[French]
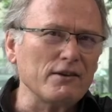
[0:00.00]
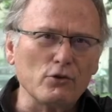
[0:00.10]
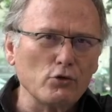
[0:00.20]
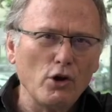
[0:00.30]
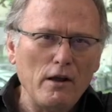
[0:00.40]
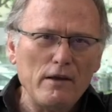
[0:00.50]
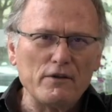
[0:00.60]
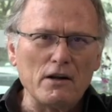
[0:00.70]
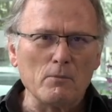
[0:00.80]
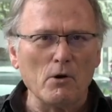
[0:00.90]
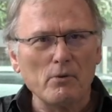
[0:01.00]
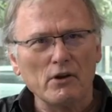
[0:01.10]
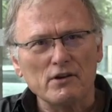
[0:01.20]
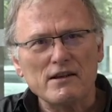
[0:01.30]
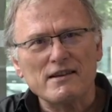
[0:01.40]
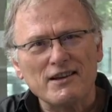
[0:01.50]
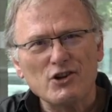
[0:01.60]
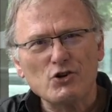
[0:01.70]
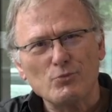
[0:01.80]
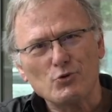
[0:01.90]
Et donc, finalement, pendant des
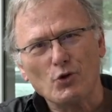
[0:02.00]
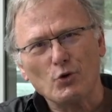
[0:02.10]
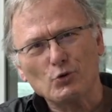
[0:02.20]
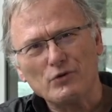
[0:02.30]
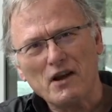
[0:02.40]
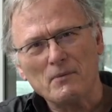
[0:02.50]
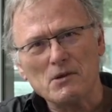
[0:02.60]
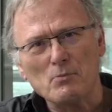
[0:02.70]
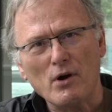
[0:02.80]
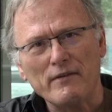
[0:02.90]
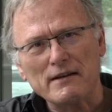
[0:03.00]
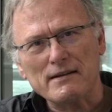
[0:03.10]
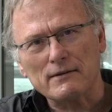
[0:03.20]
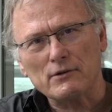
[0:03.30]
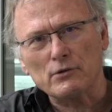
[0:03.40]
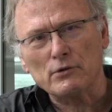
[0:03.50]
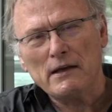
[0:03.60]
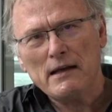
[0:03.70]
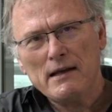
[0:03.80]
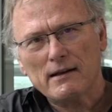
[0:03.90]
années, je me suis retrouvé un petit peu avec cette
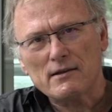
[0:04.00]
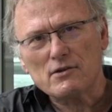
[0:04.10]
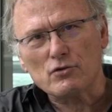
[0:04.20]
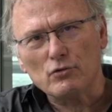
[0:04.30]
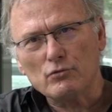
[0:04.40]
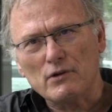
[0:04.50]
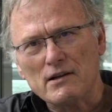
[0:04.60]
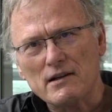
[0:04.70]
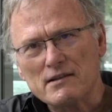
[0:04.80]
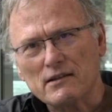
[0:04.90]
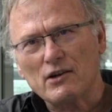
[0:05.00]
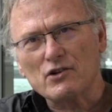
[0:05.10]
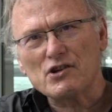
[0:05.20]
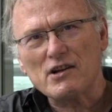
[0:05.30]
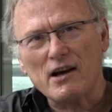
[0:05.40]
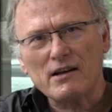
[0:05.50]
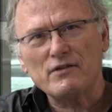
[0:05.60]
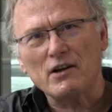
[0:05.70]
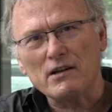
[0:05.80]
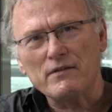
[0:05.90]
question où les étrangers arrivent
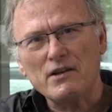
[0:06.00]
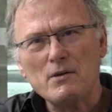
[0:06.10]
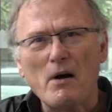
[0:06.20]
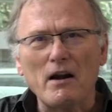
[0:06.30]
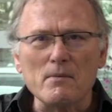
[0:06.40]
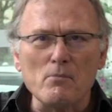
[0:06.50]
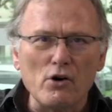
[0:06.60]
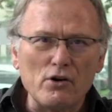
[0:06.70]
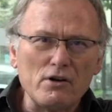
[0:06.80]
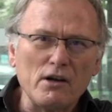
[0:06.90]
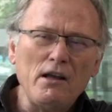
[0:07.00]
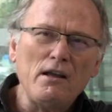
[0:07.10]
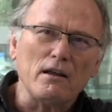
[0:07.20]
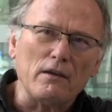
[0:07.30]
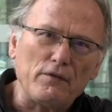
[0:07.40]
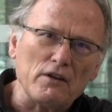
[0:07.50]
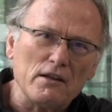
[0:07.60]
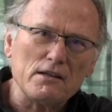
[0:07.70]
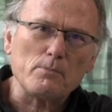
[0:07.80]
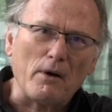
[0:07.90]
dans les villes par les bords et ils
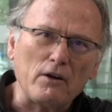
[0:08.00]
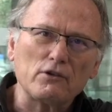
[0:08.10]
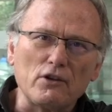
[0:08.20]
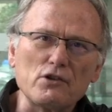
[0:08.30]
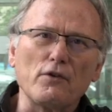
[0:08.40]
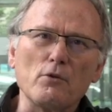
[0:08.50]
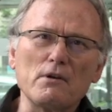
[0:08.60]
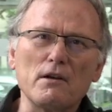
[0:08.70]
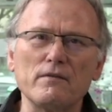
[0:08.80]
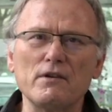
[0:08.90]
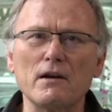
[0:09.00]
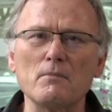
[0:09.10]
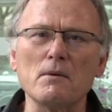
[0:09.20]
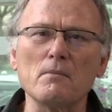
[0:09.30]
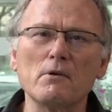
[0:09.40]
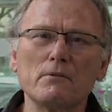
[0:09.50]
finissent par transformer les villes elles-mêmes.